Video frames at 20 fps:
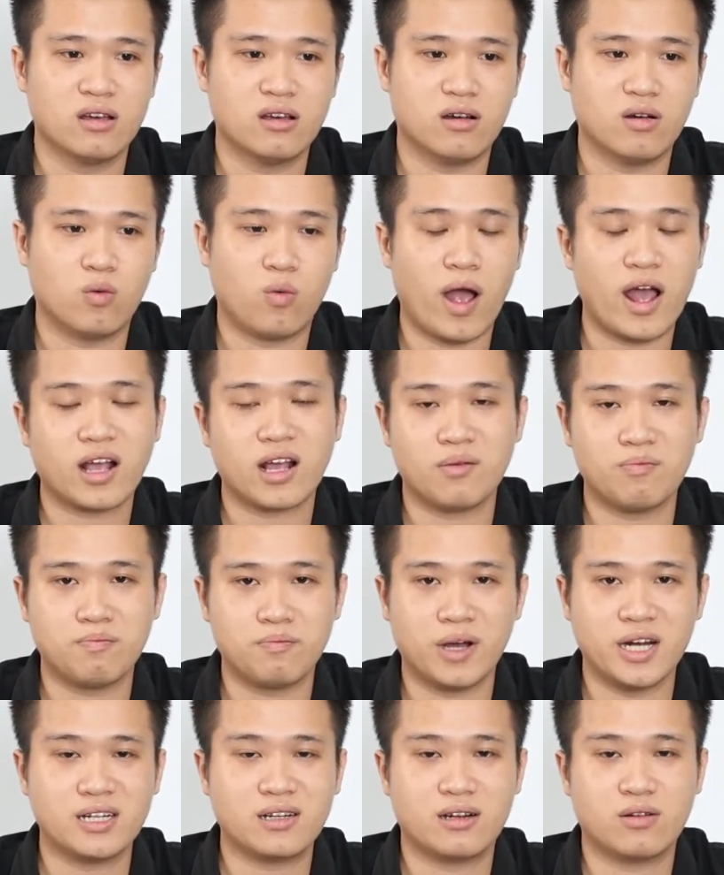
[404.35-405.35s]
Ờ, quá
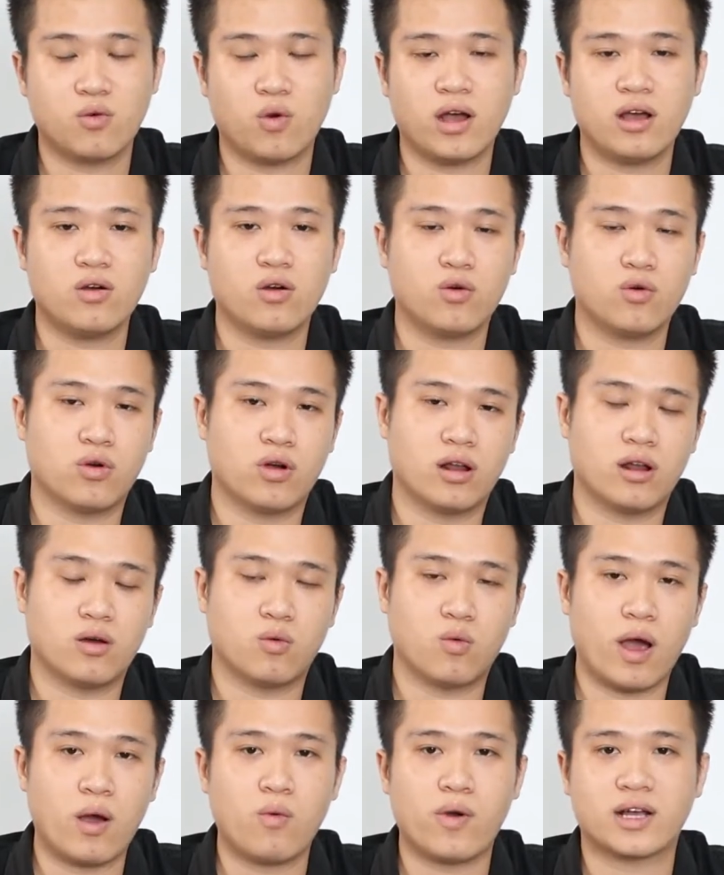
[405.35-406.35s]
cấp bách quá gọi là
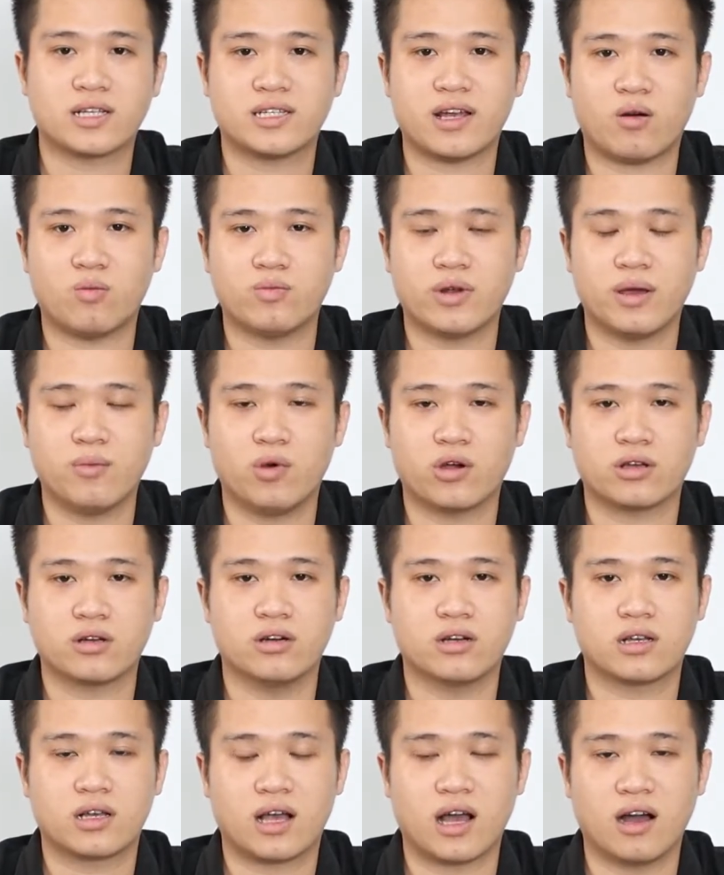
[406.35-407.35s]
quá quan trọng để mọi
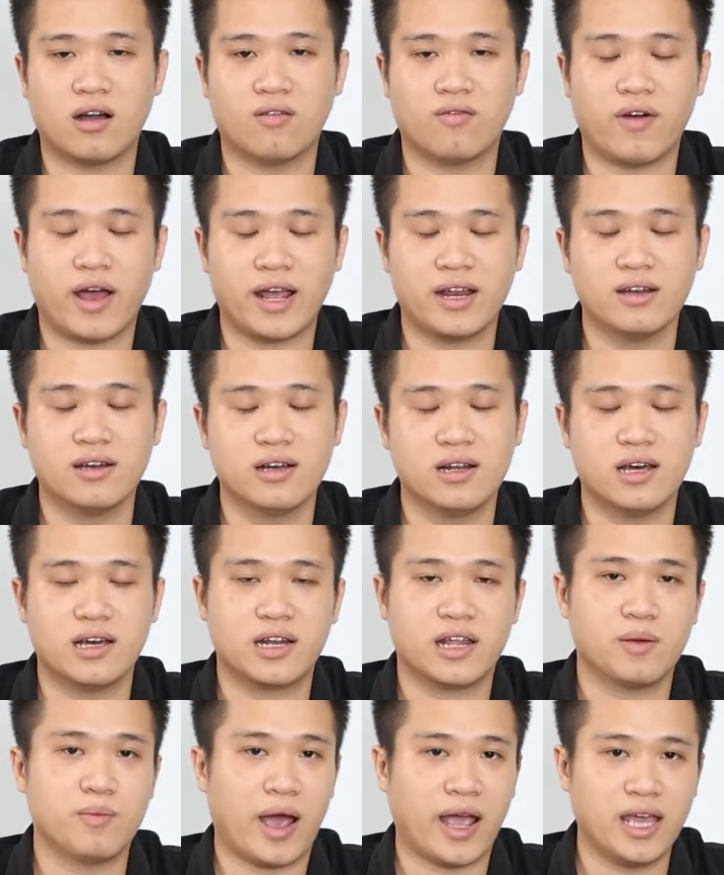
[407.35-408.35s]
người cần phải đưa
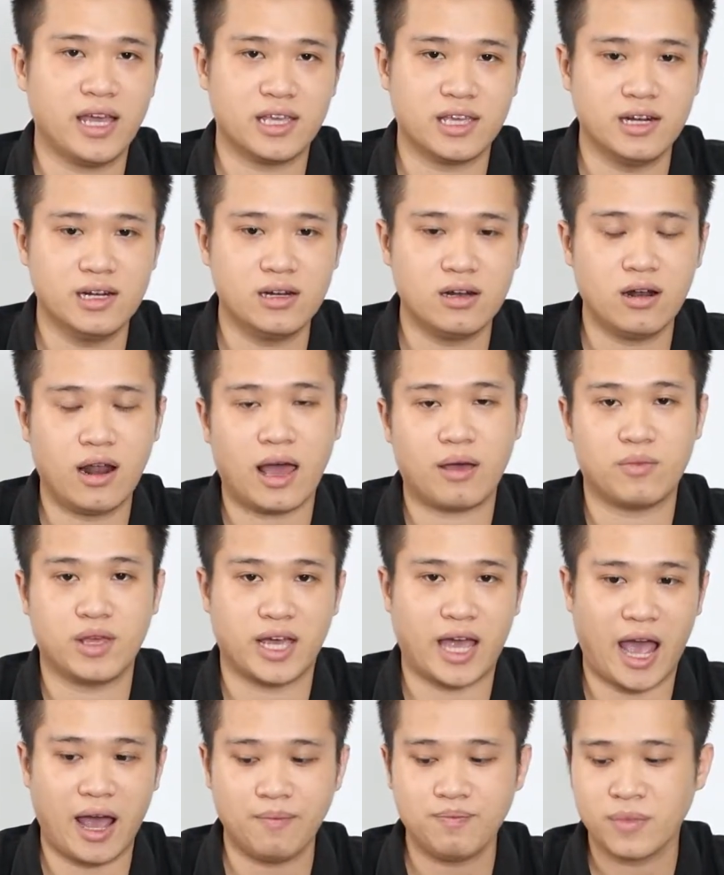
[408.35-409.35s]
lên i7 i9 làm gì
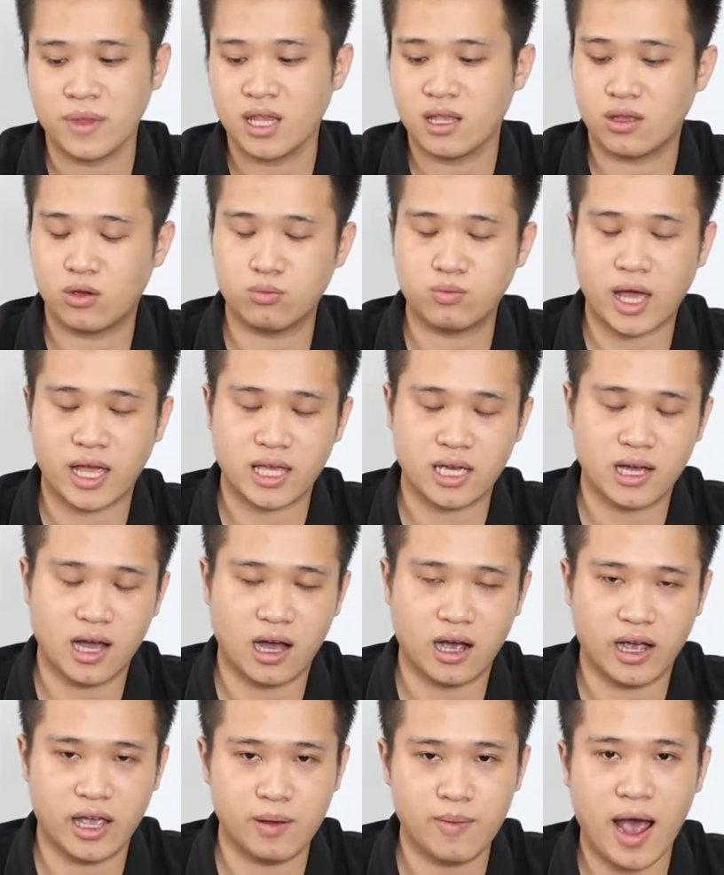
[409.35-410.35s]
cả chúng ta chỉ
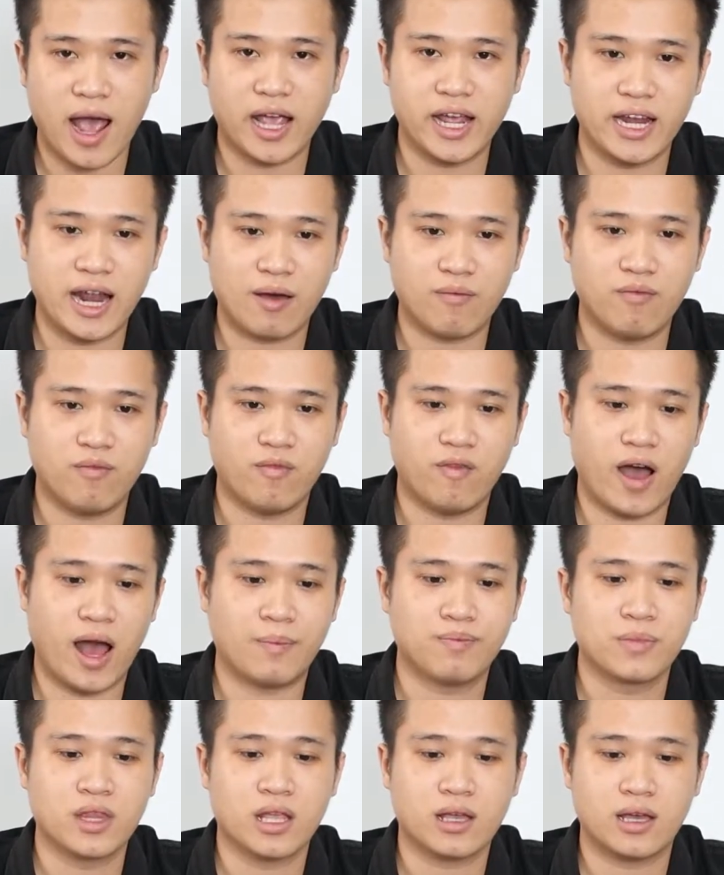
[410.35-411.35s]
cần i3 i5
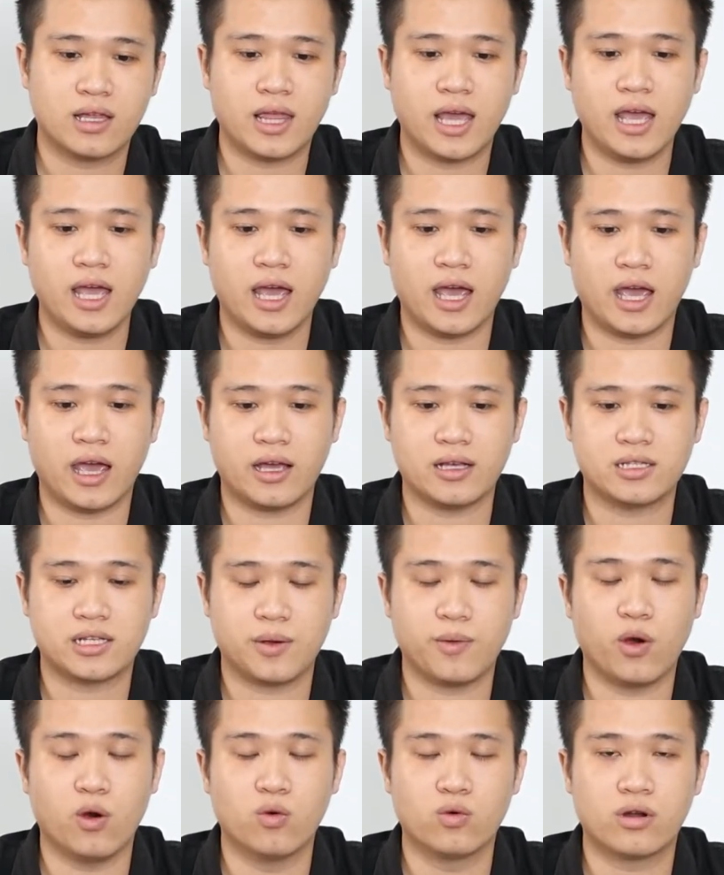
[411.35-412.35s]
và cái thế hệ
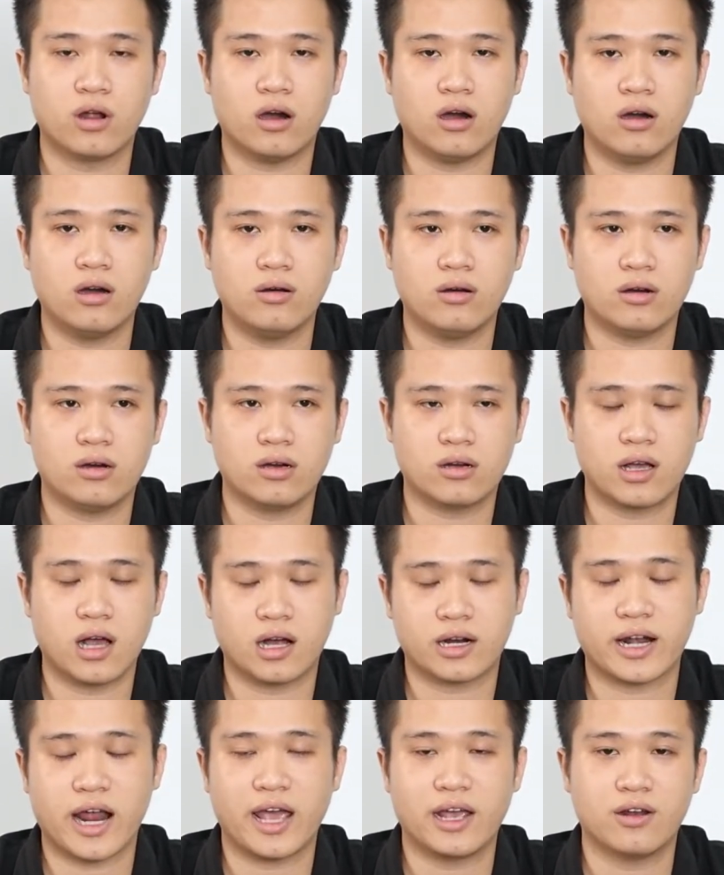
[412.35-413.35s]
CPU nó ờ,
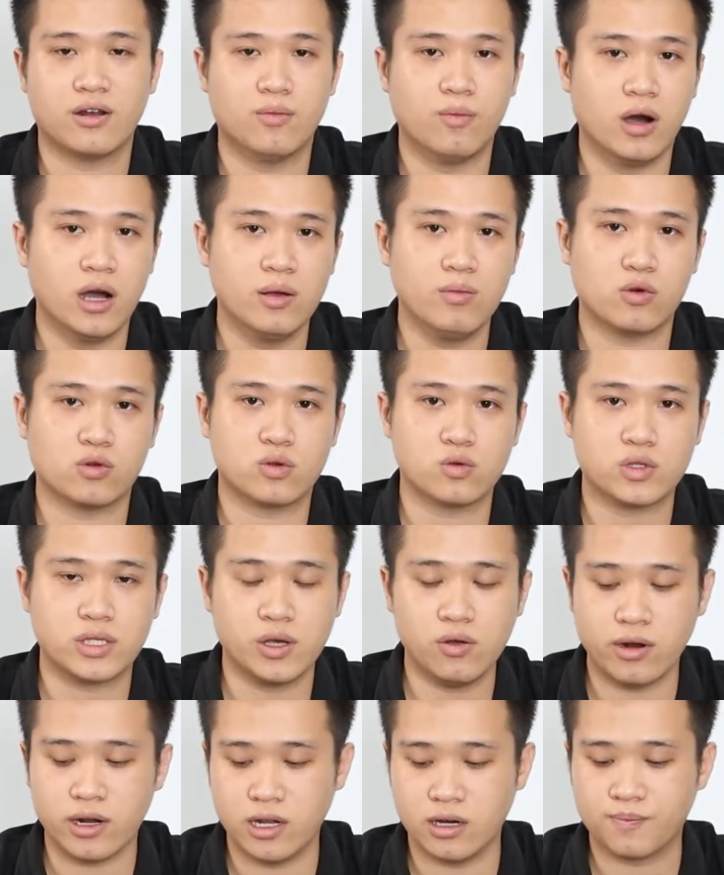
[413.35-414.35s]
gần đây nó mới một chút
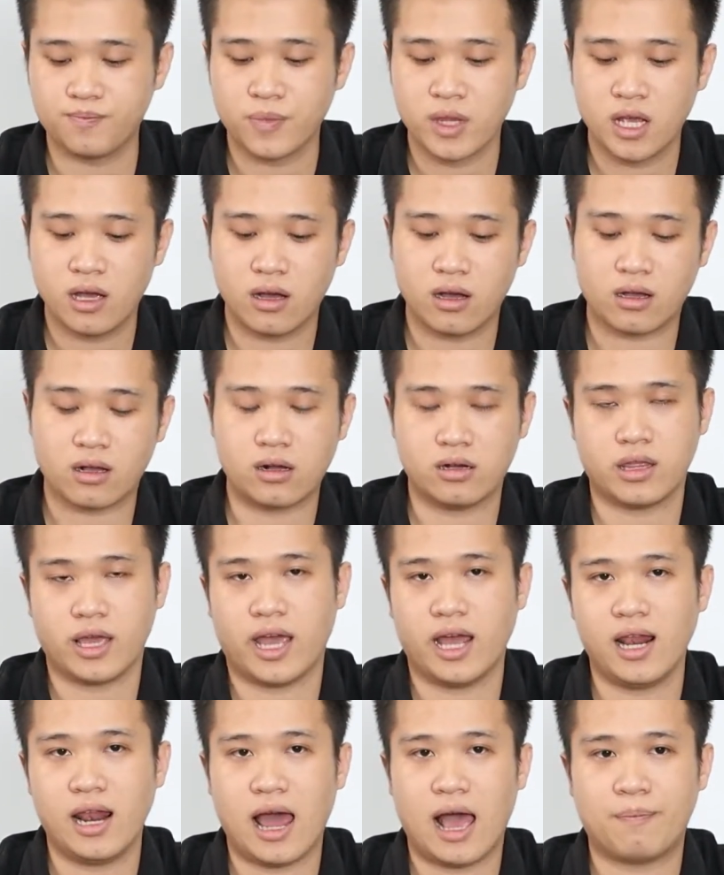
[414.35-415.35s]
xíu là được ờ, có
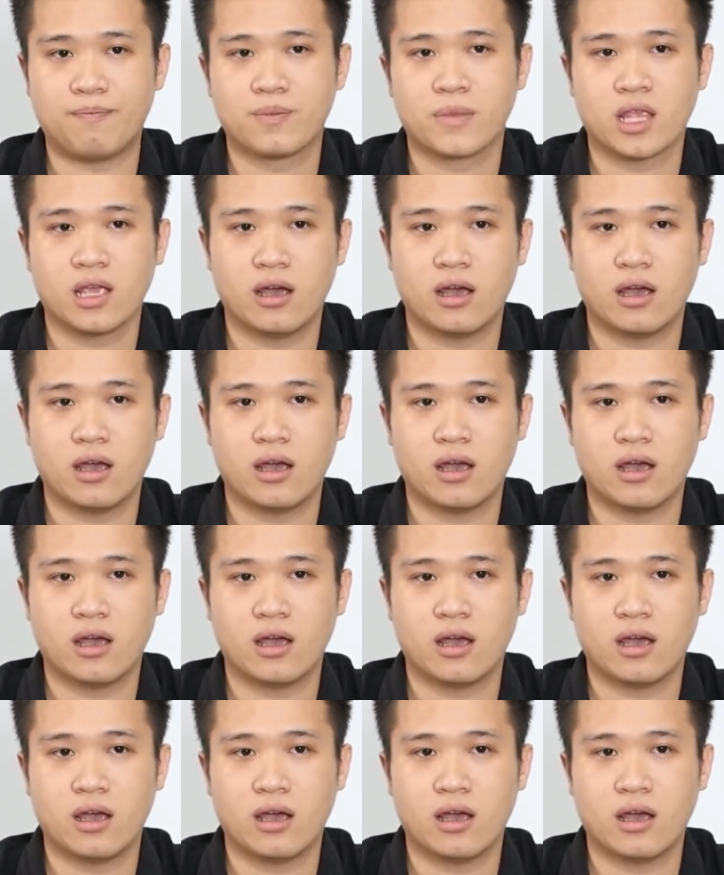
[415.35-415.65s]
thể là